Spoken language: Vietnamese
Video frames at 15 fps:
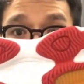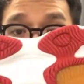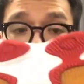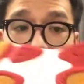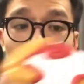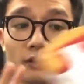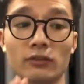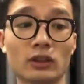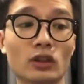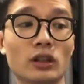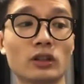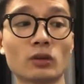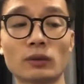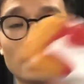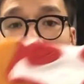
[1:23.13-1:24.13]
là phải nói là
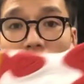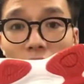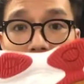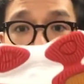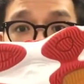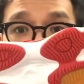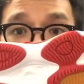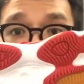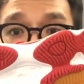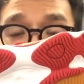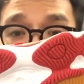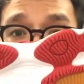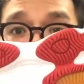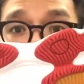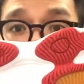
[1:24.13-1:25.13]
dòng đế rất là khá là
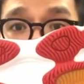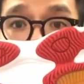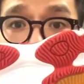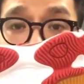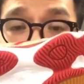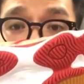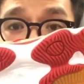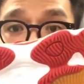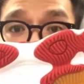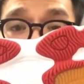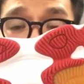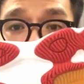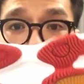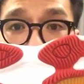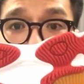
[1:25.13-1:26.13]
phổ biến trong mỗi
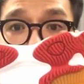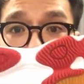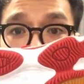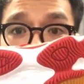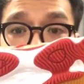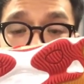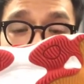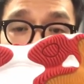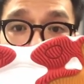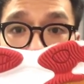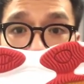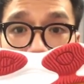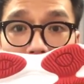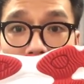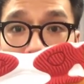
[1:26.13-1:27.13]
những mẫu giày tầm
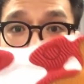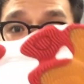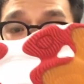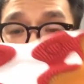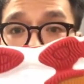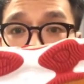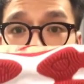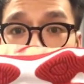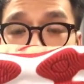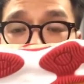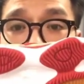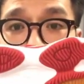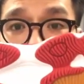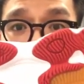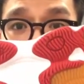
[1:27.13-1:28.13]
trên một triệu rưỡi của
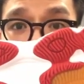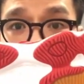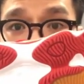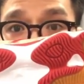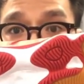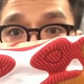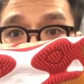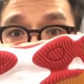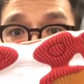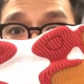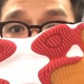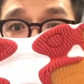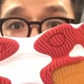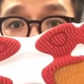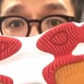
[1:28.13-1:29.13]
Liên Ninh
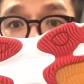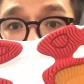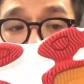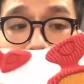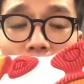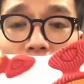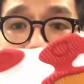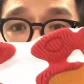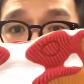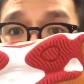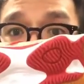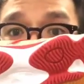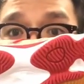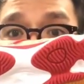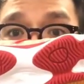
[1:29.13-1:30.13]
mẫu giày tầm giá
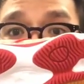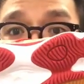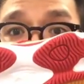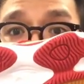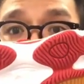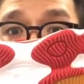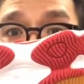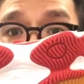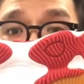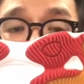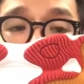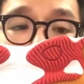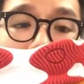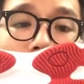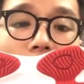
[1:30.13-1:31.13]
499 tệ của Liên
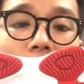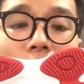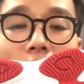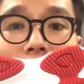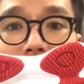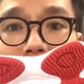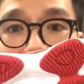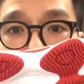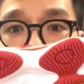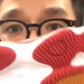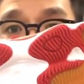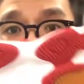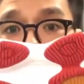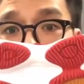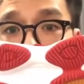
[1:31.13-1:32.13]
Ninh thì cái dòng đế này
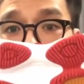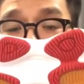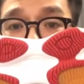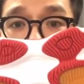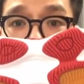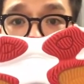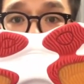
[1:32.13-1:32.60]
là một dòng đế rất